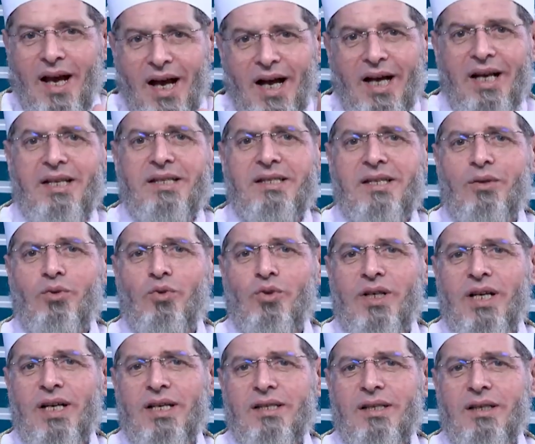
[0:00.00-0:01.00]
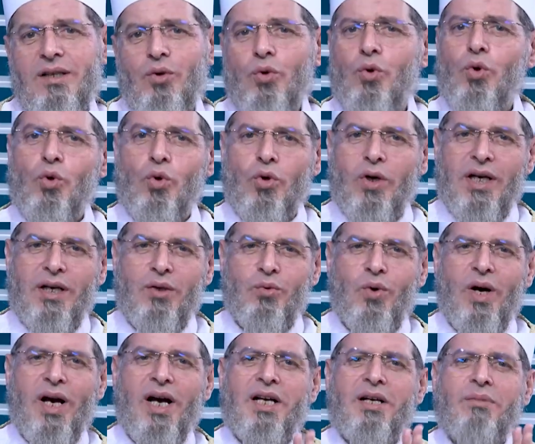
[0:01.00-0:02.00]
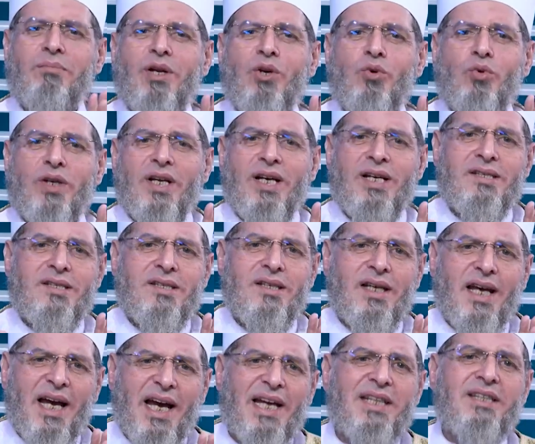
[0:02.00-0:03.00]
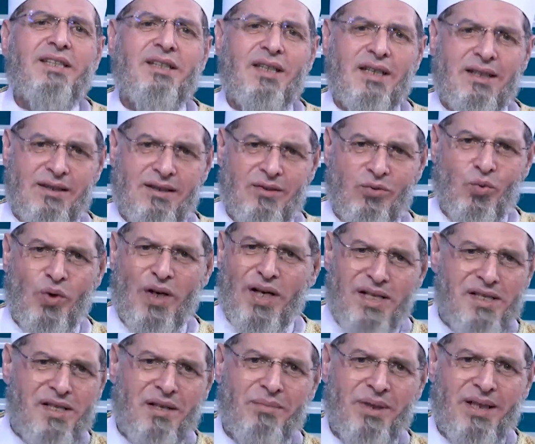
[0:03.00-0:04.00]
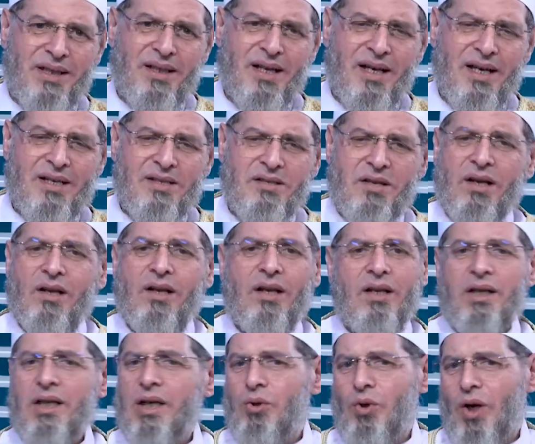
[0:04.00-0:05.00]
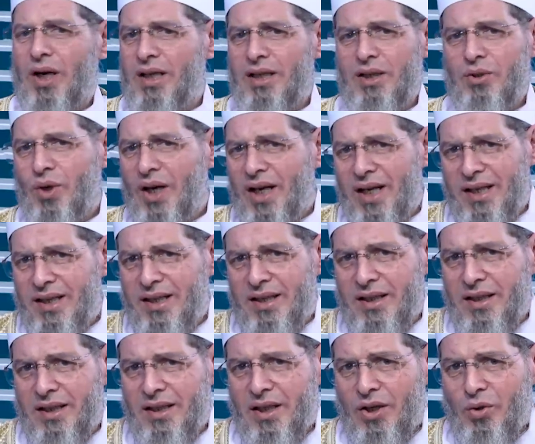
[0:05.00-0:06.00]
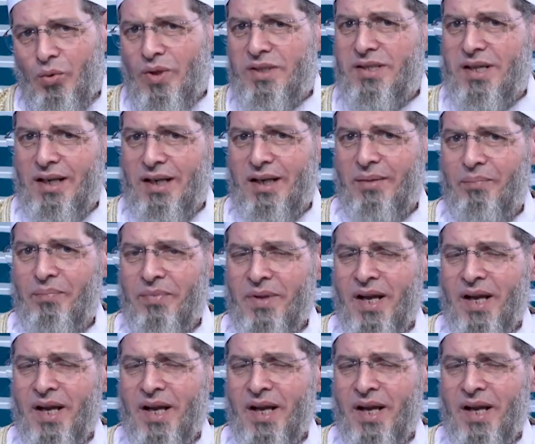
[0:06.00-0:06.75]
احسن الناس خلقا واكمل الناس هديا ونسبا صلى الله عليه واله وسلم